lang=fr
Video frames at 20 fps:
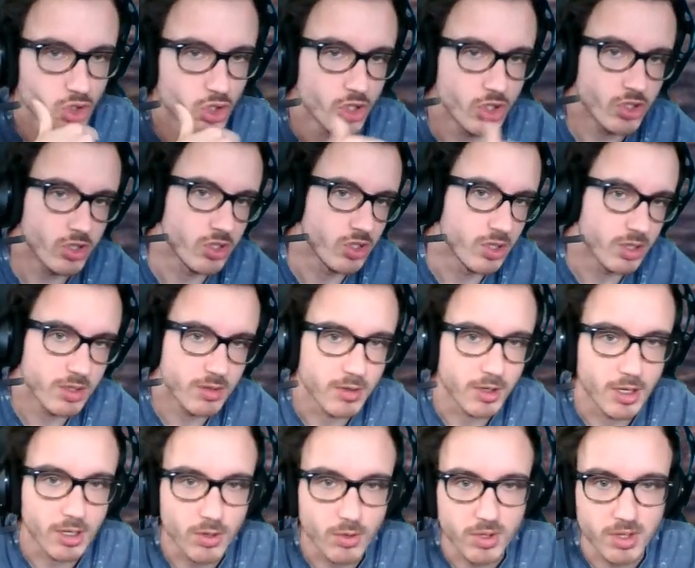Ici,
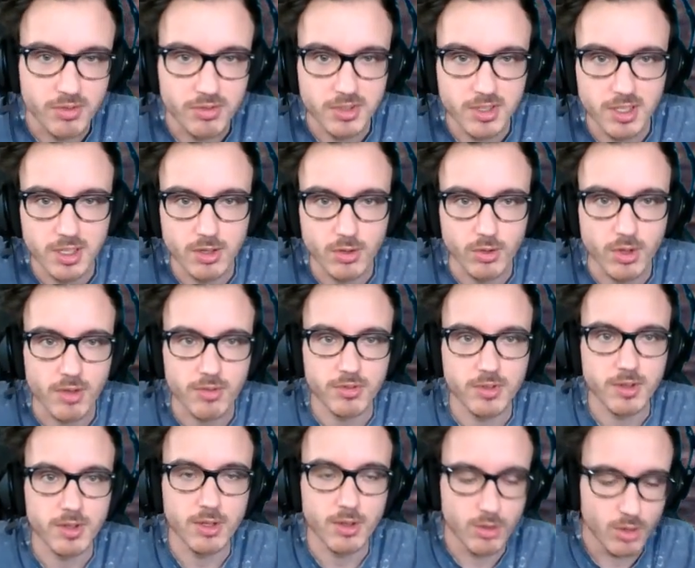voilà, on a fini, on a
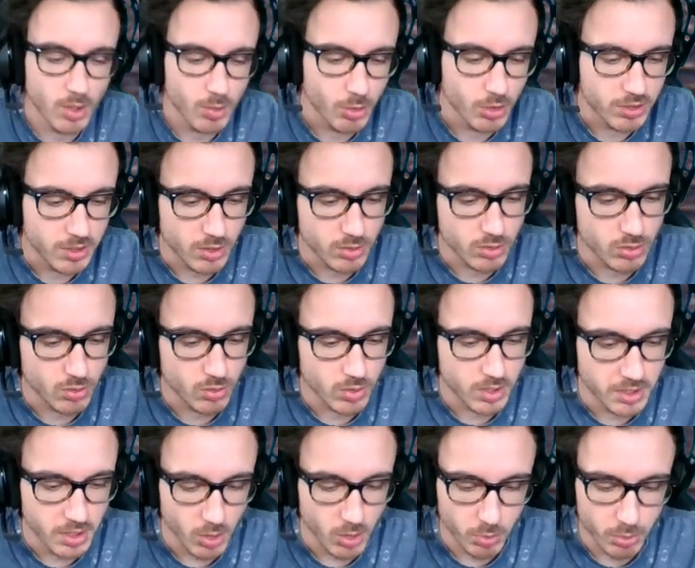fini euh, le motel du coup
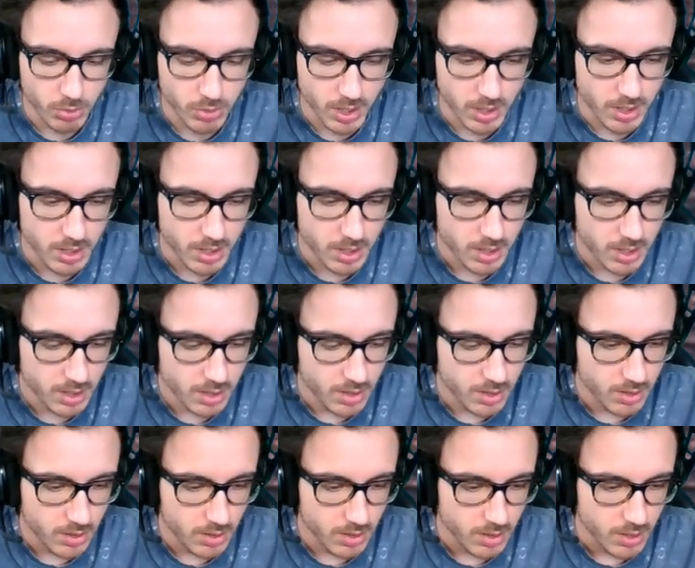les gars, on peut y aller
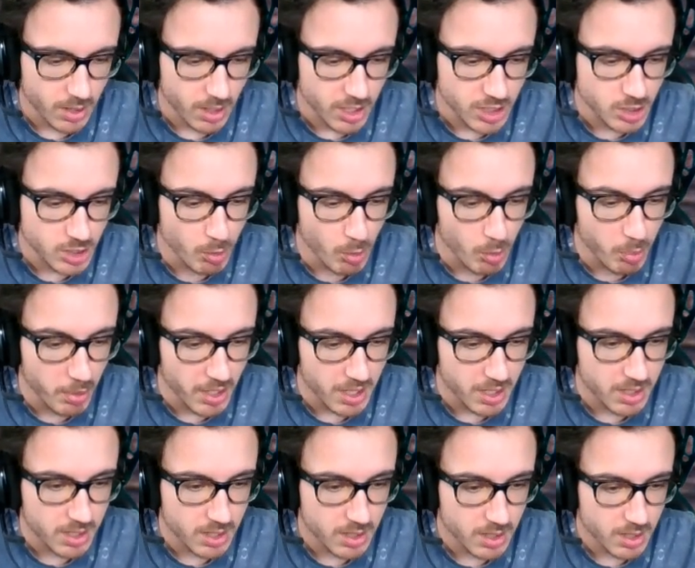Ah je veux
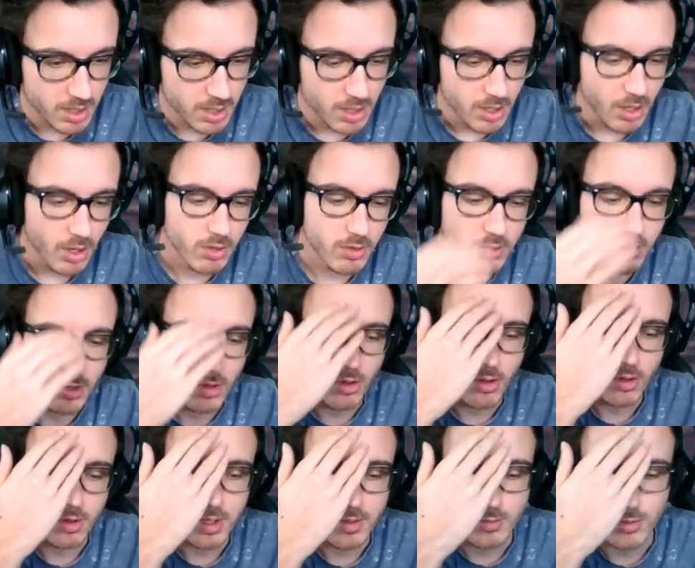pas Oh
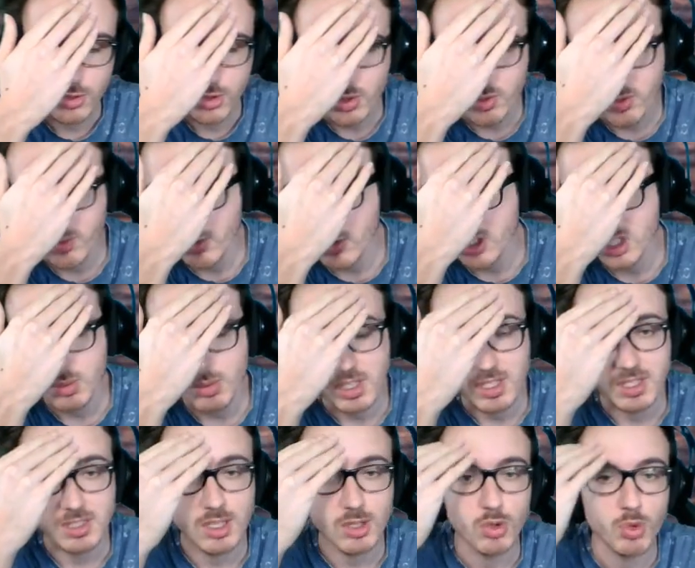non, livre de survivant, j'ai
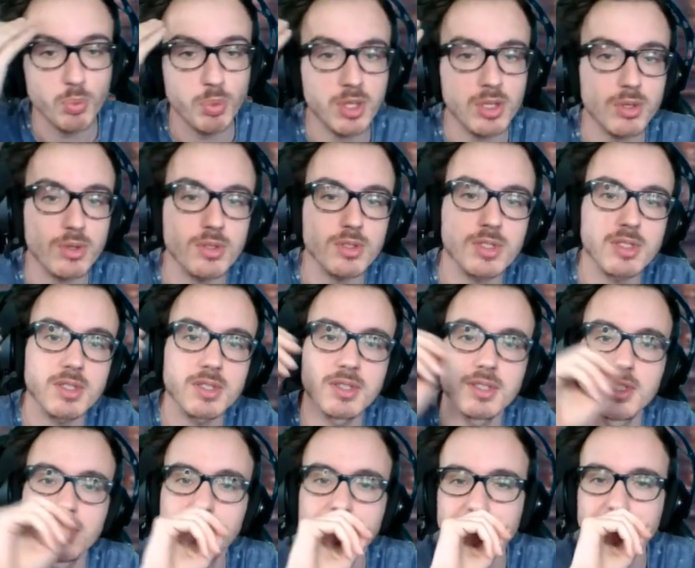maxé cette compétence
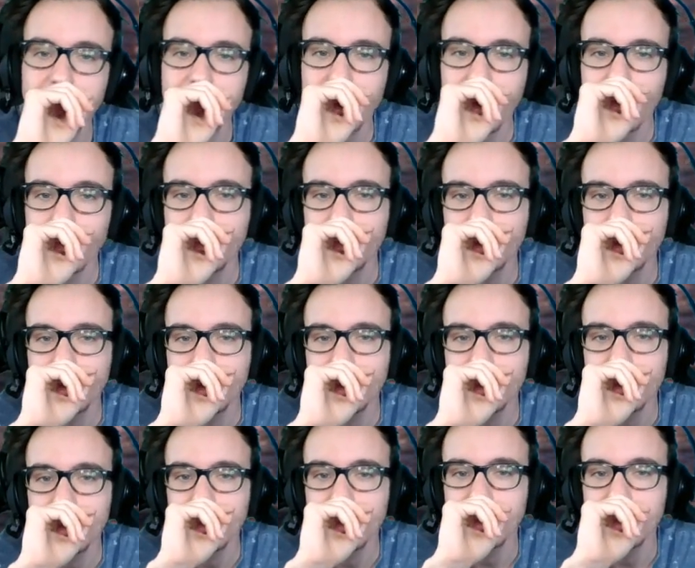Oh fait
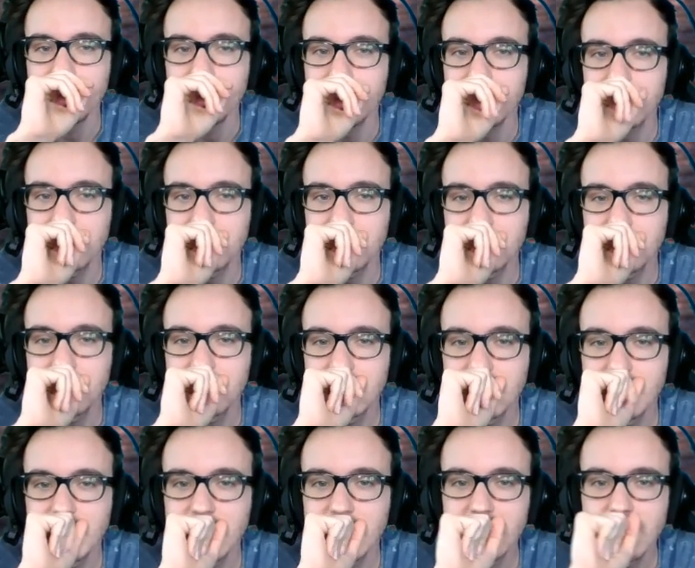chier
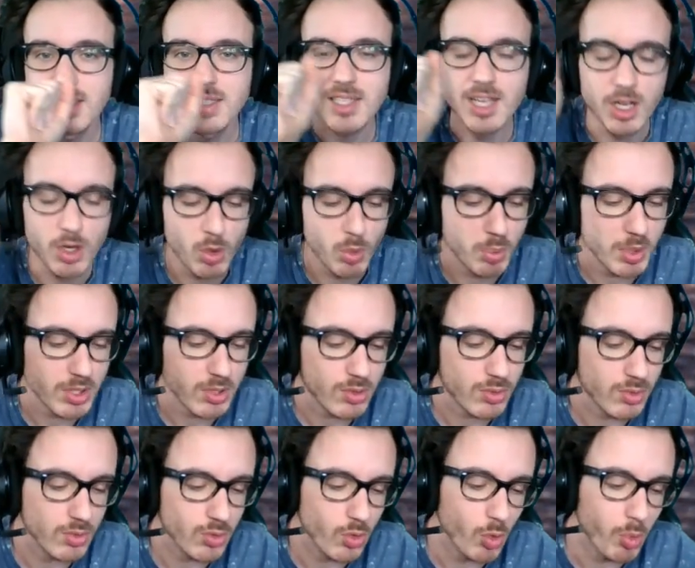c'est la
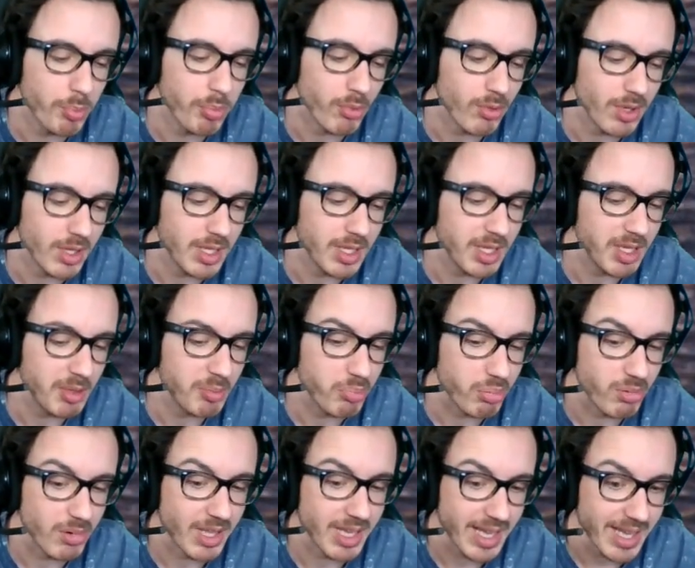compétence du coup pour les,
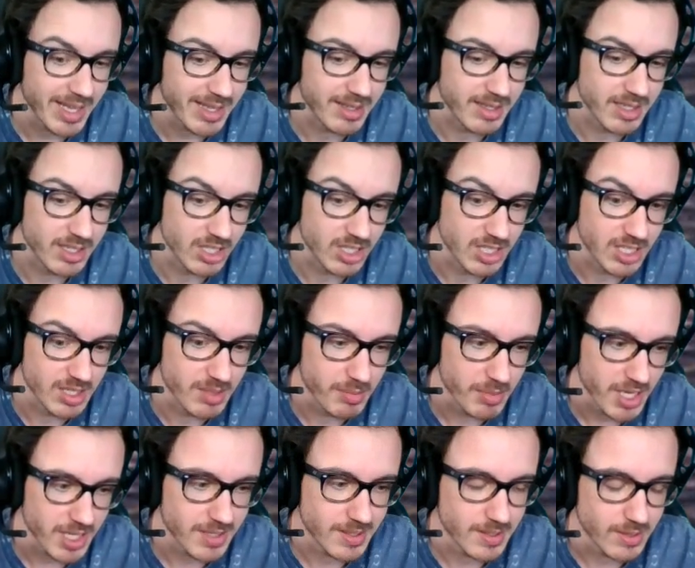pour les raids et je l'ai
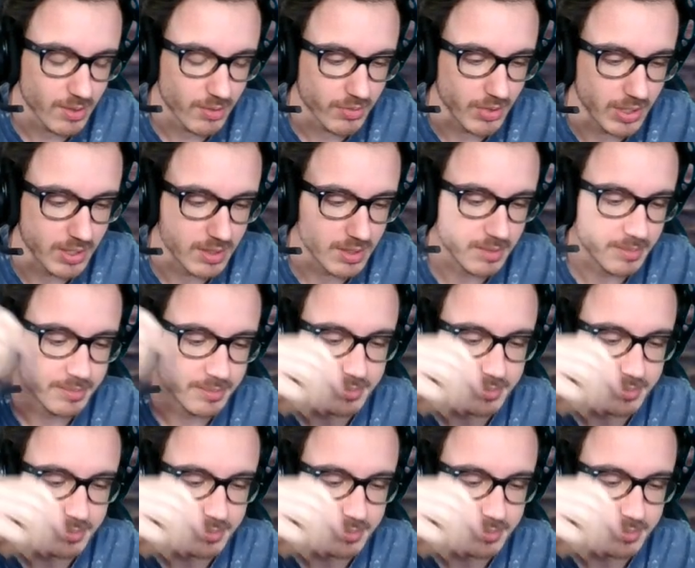maxé en fait.